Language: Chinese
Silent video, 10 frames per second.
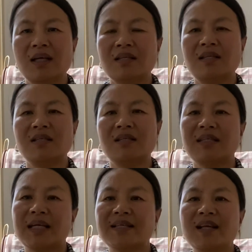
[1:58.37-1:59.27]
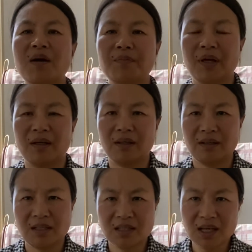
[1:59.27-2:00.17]
其实，在上边儿人、
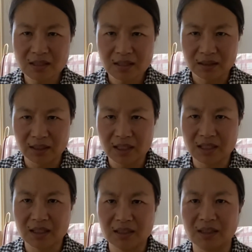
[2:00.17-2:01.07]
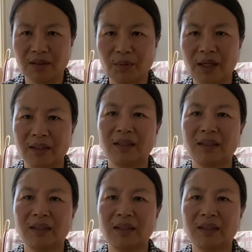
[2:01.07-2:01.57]
那上层的那些个人的话呢，